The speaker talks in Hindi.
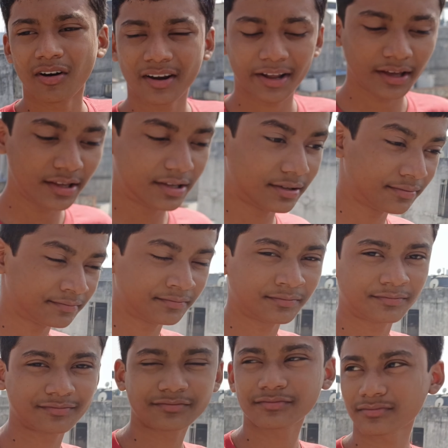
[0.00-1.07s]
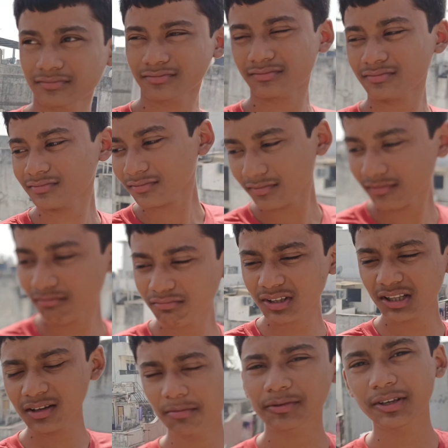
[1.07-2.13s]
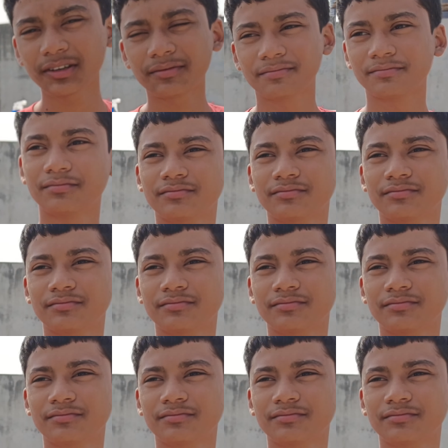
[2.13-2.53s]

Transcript: और गैस मतलब कि